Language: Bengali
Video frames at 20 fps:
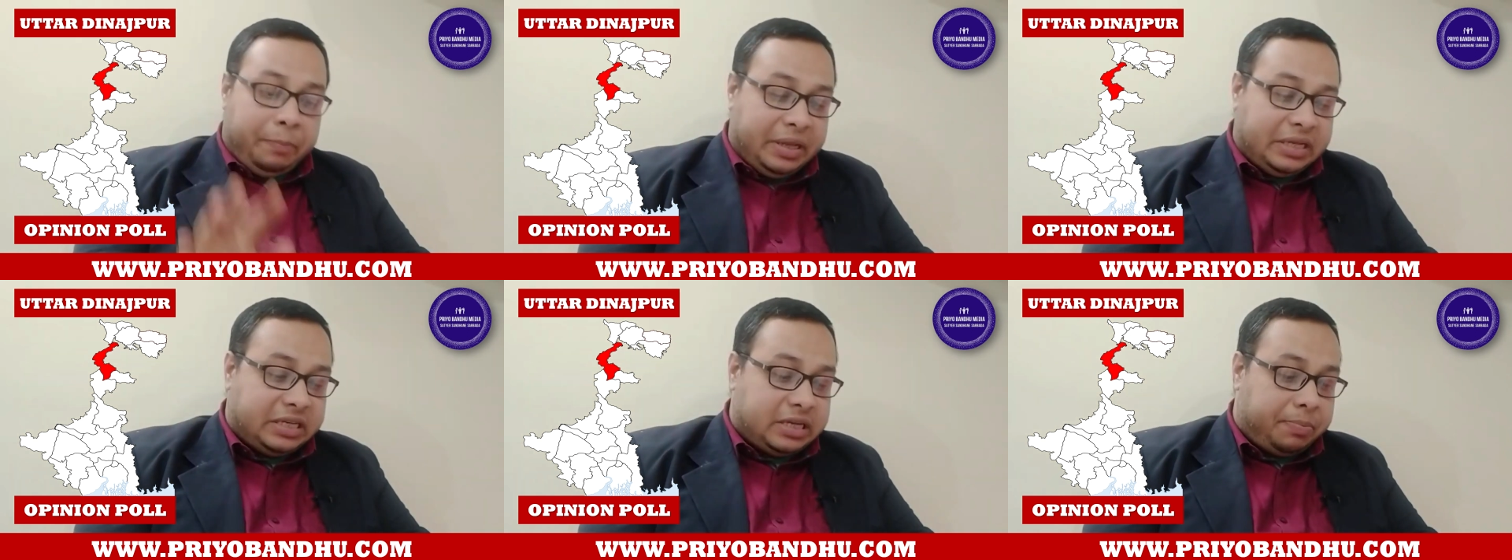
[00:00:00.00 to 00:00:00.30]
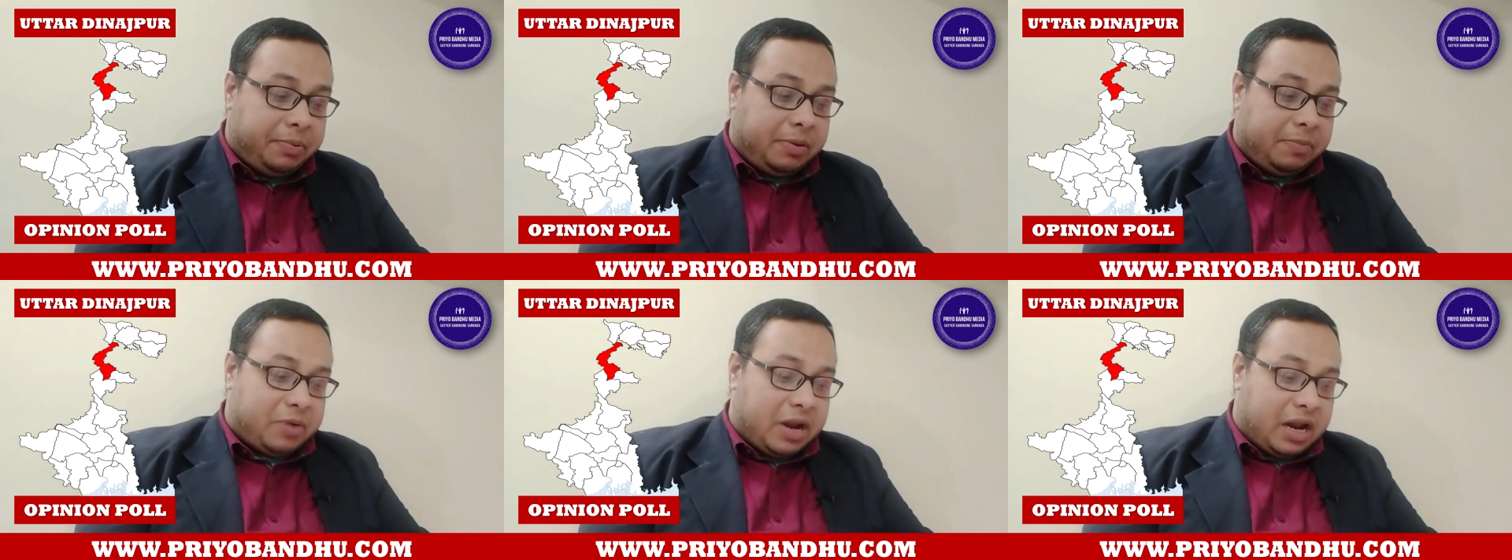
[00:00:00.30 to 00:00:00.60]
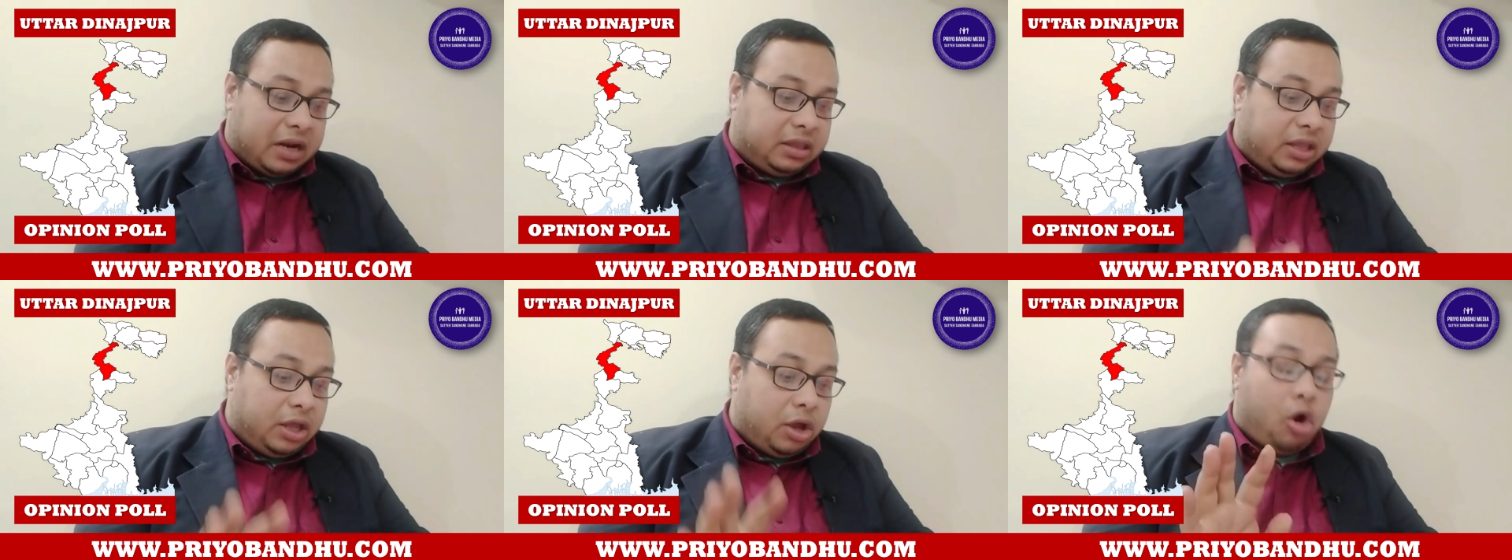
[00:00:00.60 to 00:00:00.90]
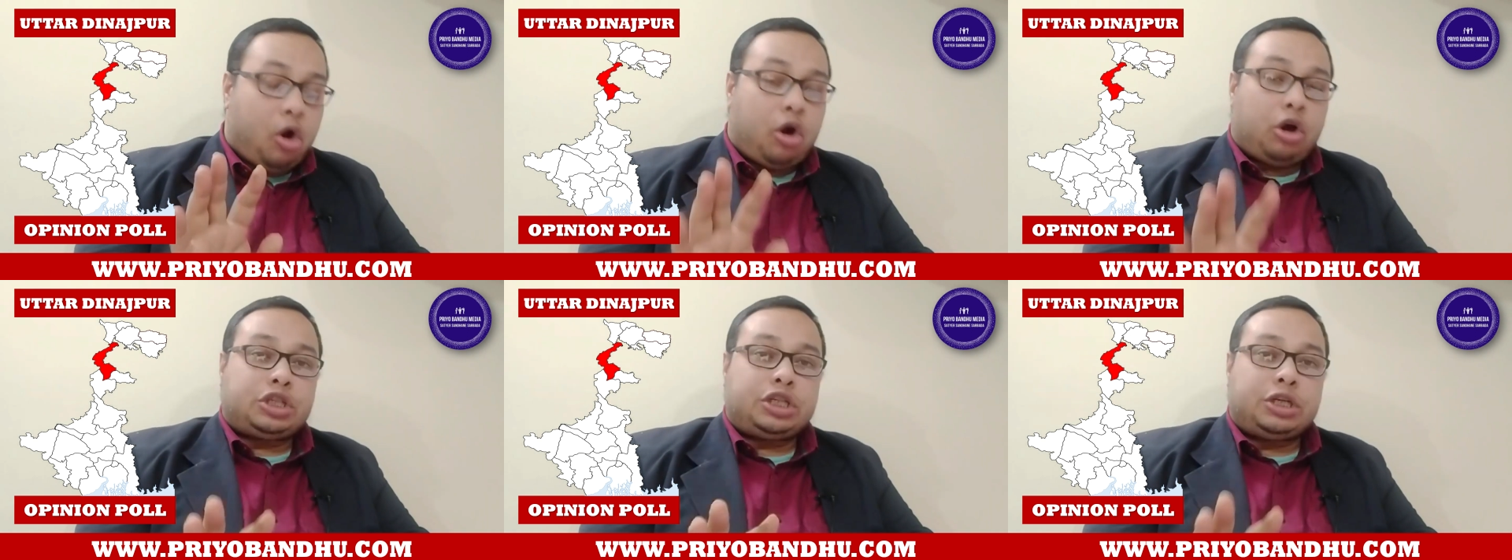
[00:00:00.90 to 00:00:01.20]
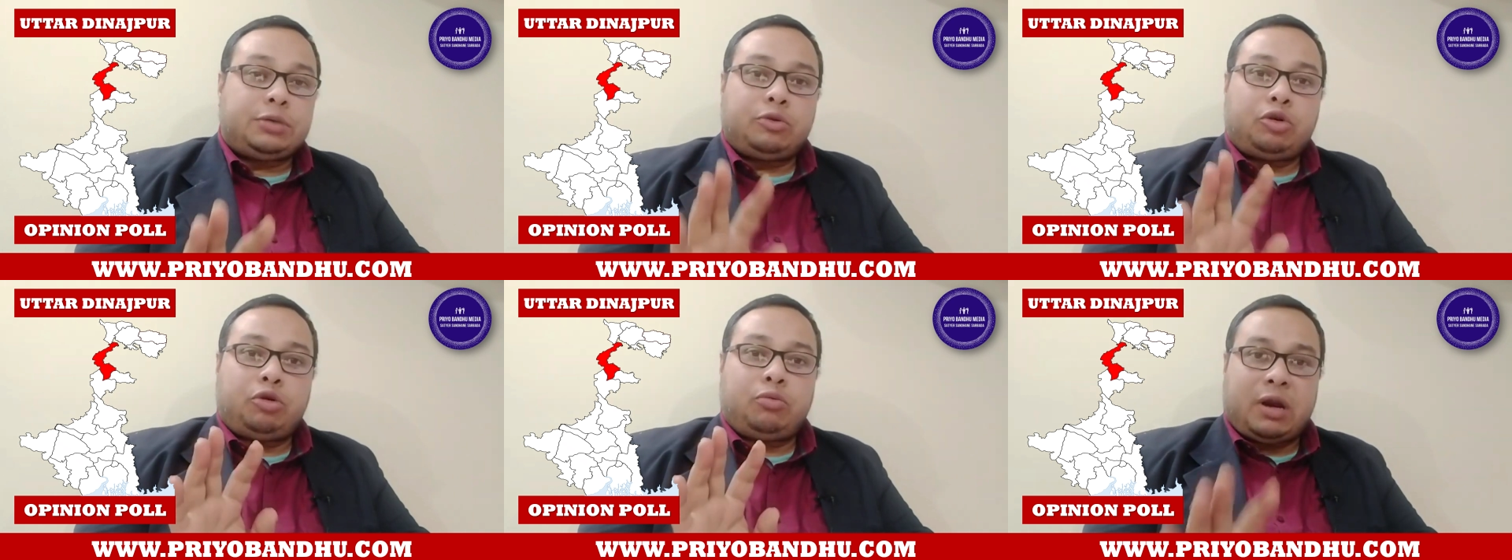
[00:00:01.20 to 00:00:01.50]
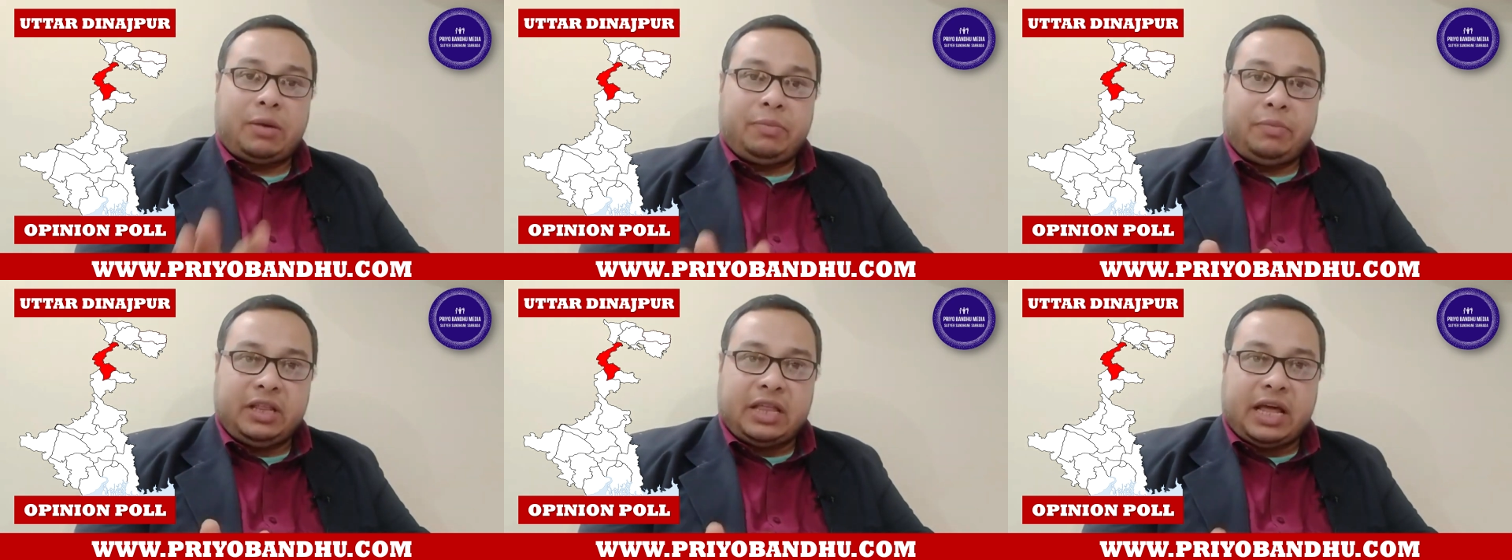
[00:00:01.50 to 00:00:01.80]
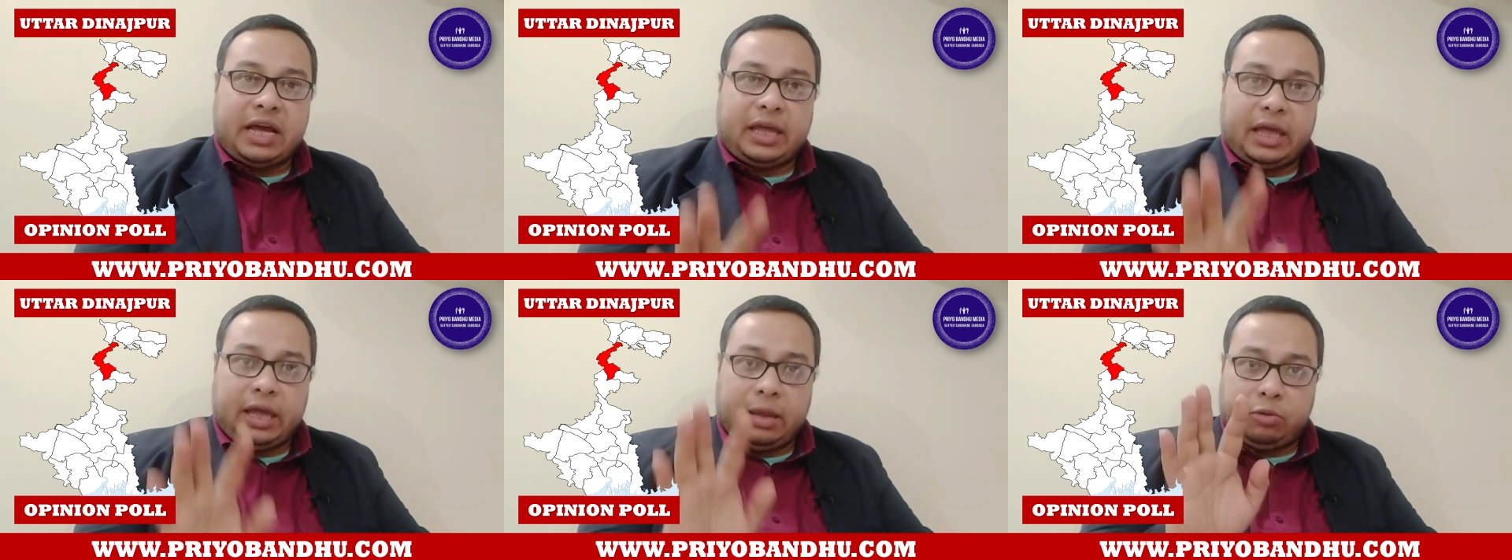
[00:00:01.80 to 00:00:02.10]
বিজেপি প্রার্থী অসীম কুমার
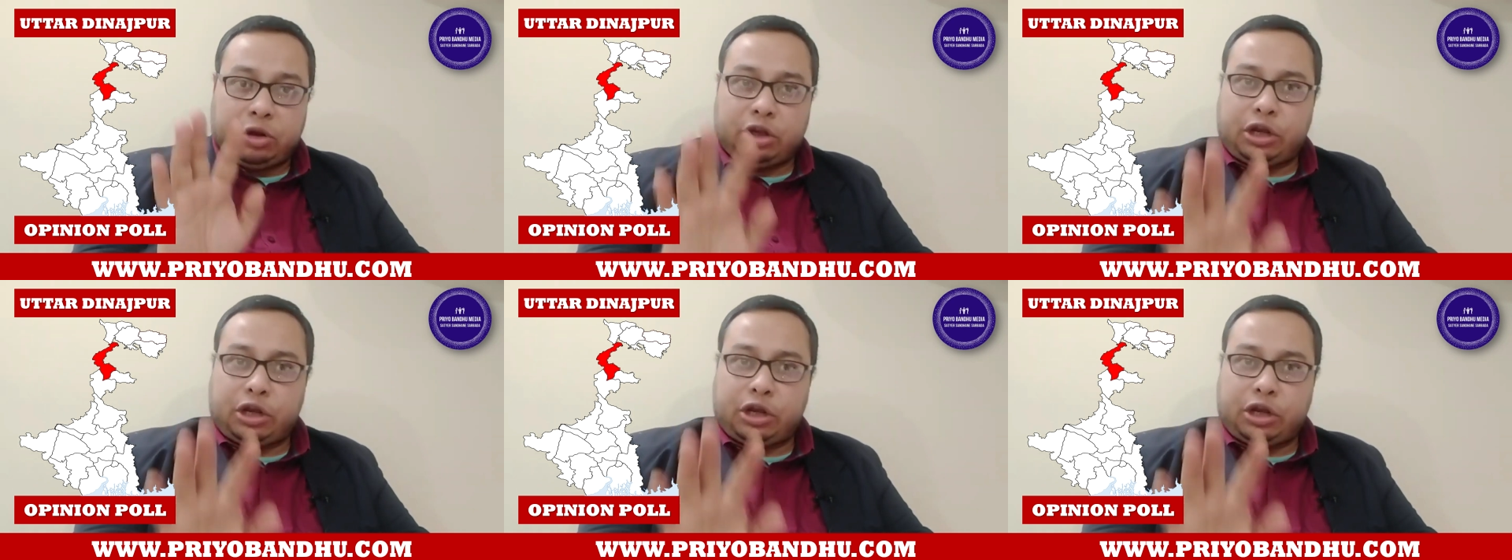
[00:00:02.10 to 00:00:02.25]
মৃধাকে